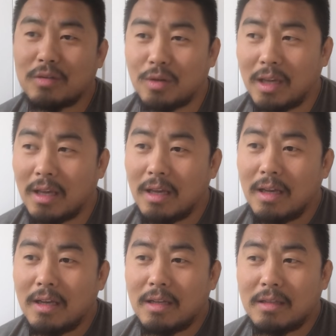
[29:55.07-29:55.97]
所以
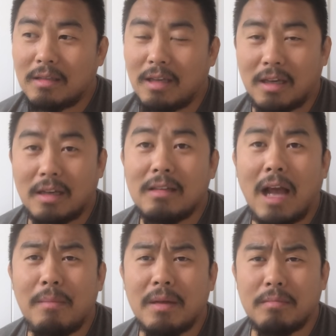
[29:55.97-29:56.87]
你跟
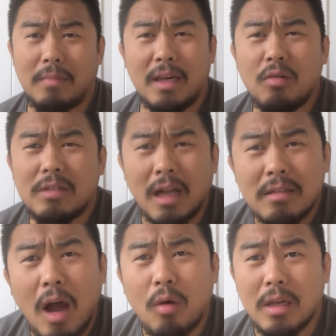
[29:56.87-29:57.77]
他们没有讲
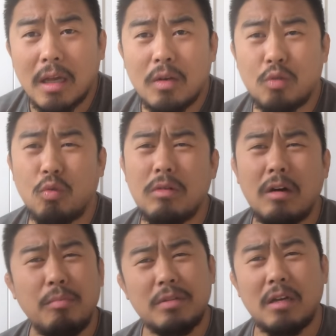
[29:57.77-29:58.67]
道理，说东
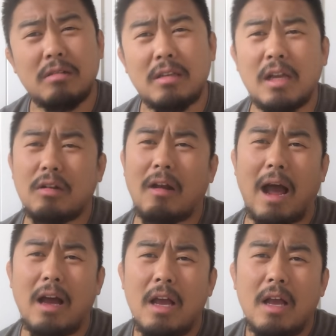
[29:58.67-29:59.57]
哥不行这件事儿啊，